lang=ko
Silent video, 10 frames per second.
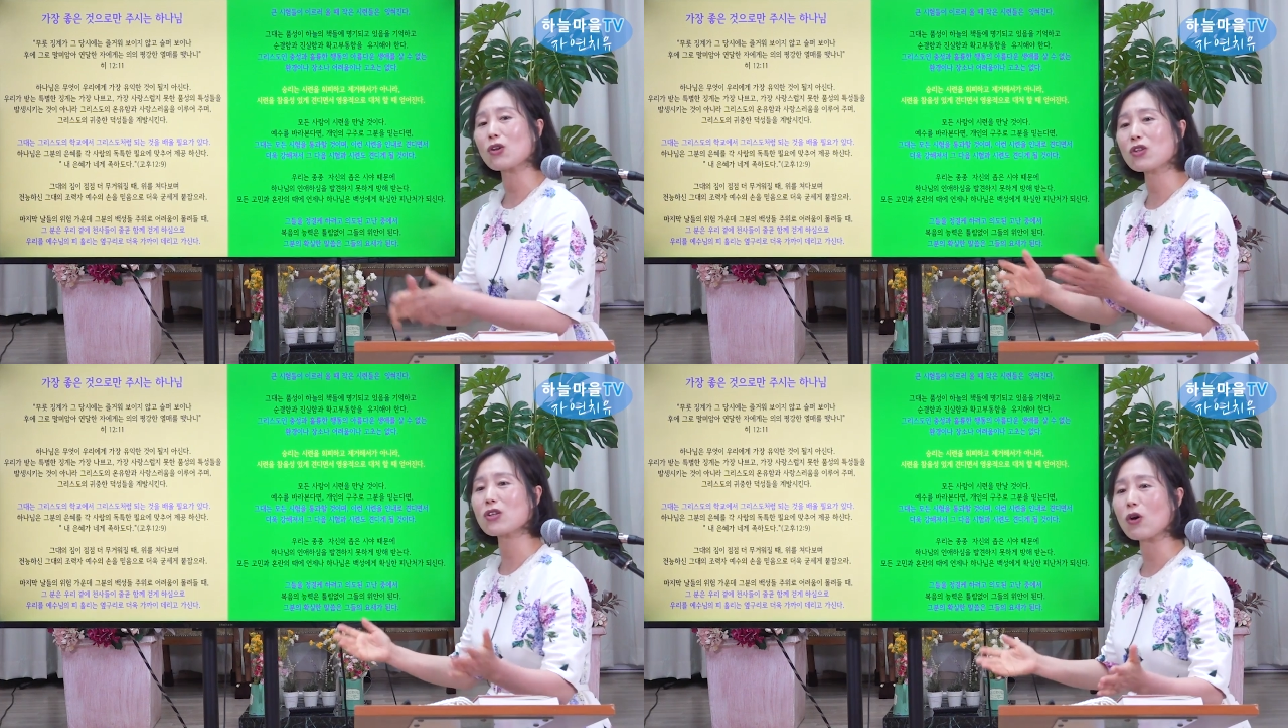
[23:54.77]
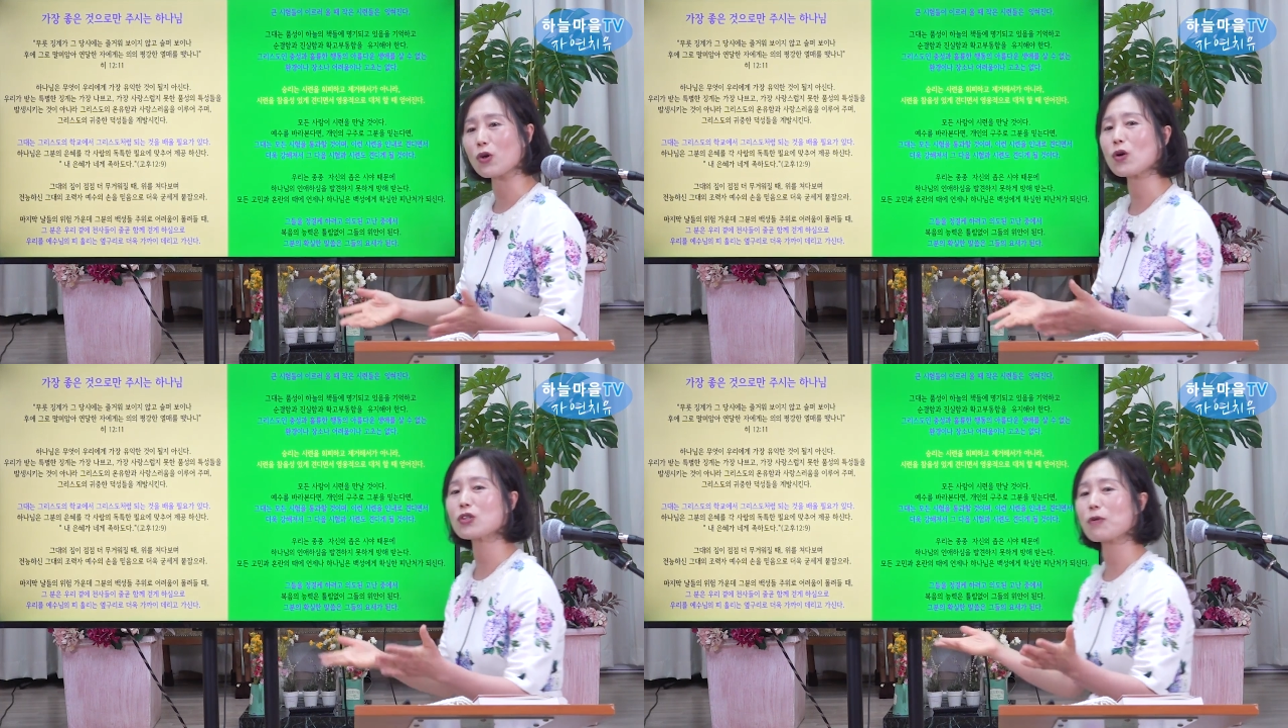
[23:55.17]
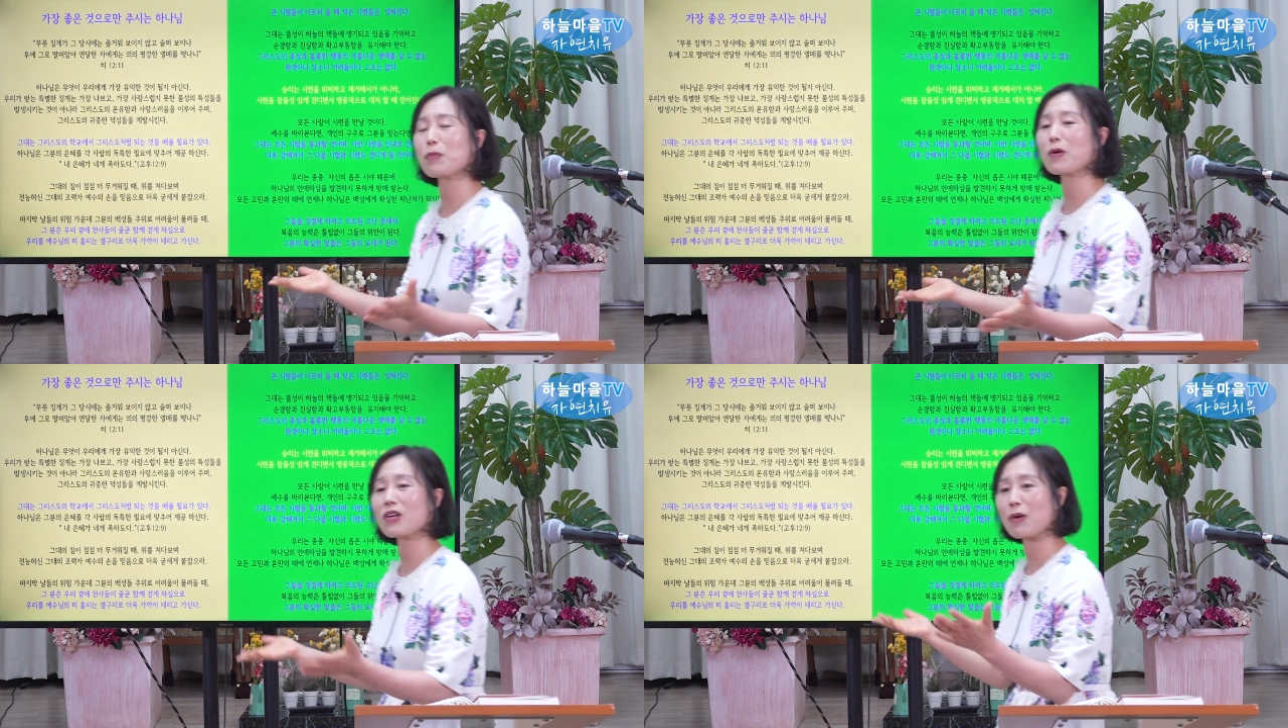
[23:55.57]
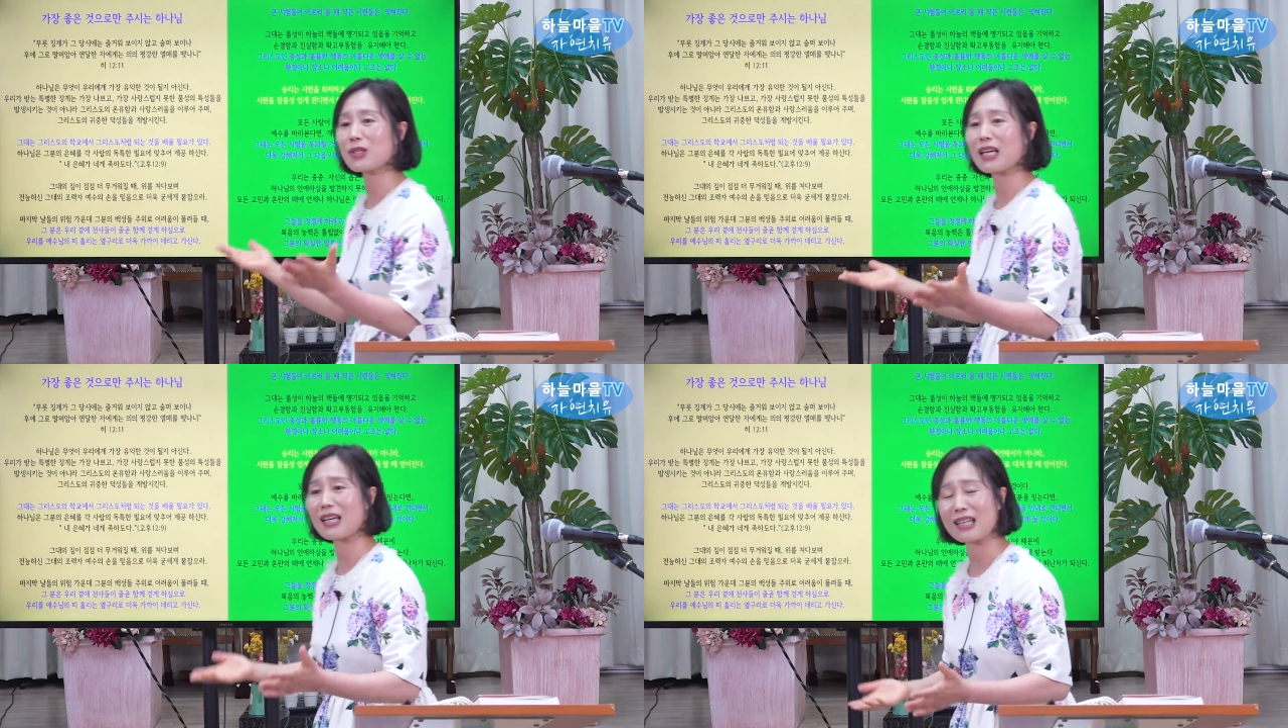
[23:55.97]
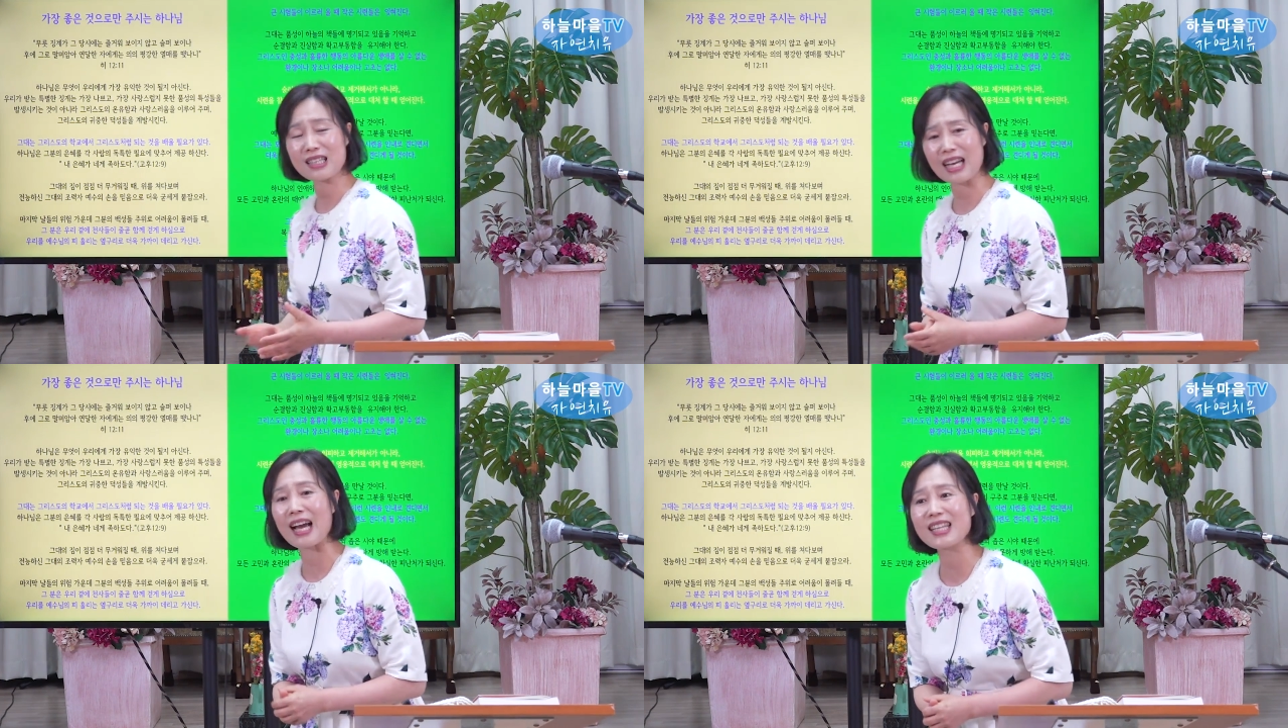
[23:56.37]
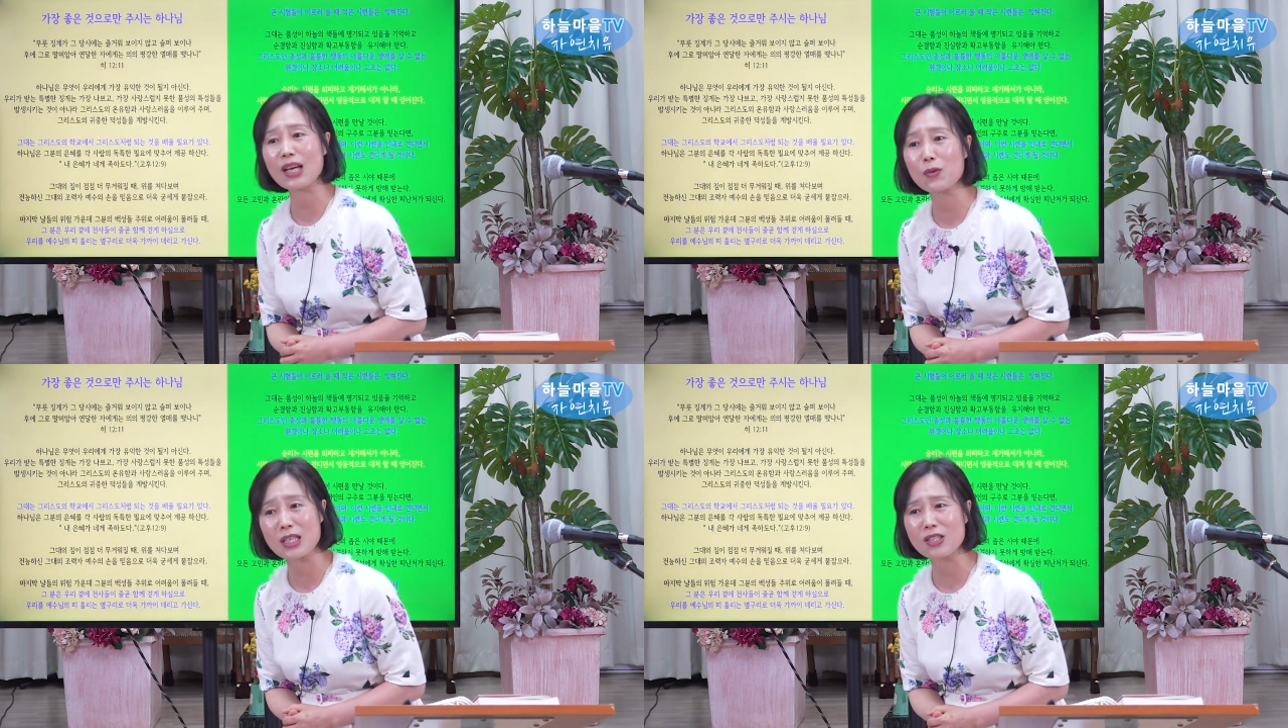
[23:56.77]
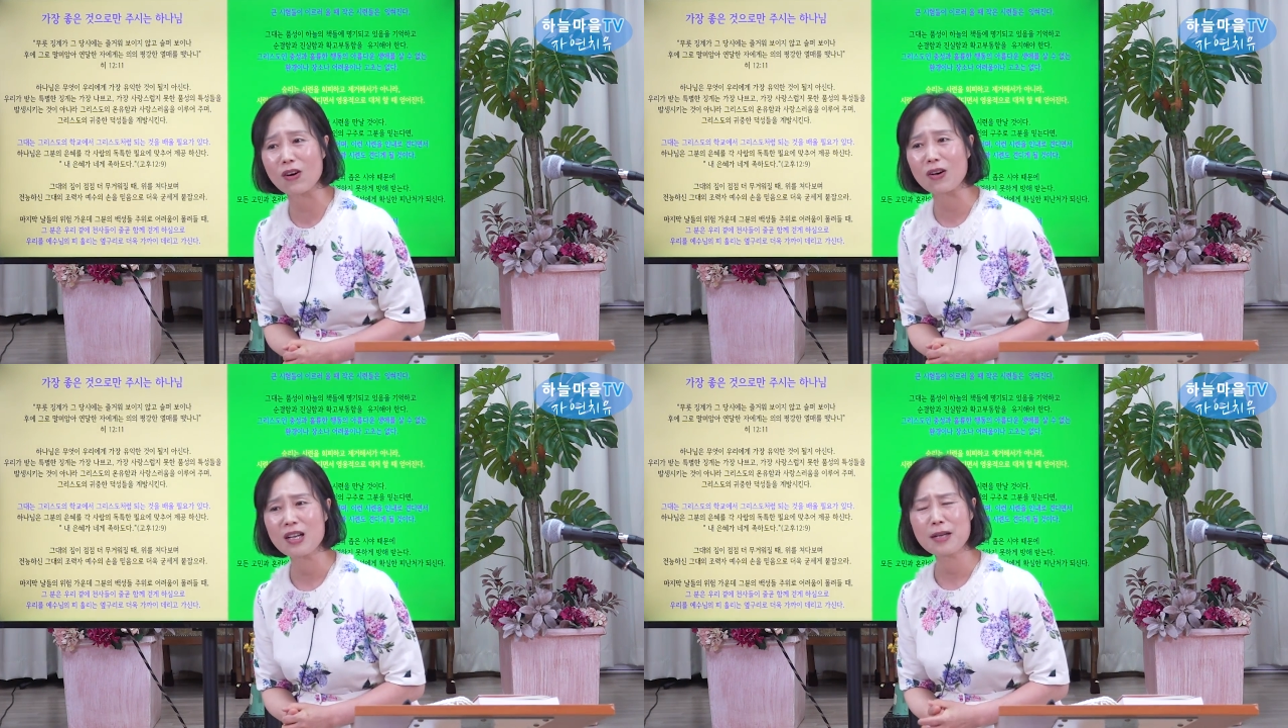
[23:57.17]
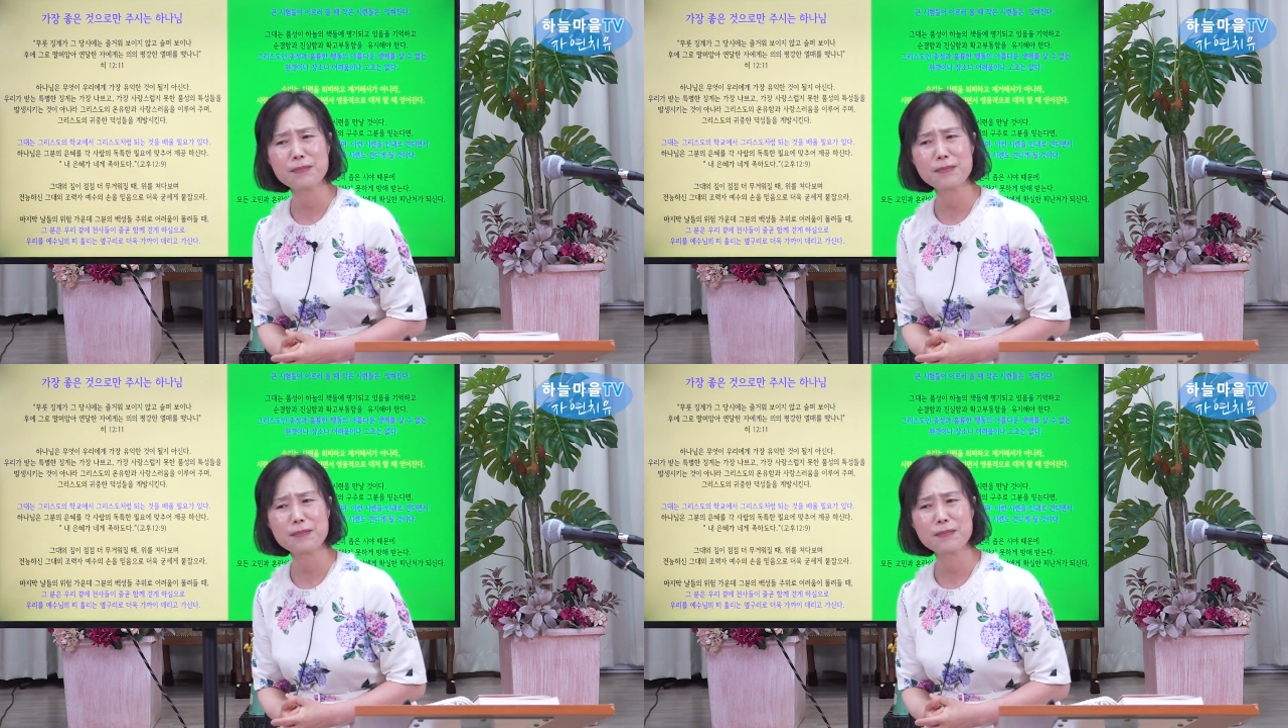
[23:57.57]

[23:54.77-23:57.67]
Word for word: 어떤 어려운 형편 가운데 가 있다고 해서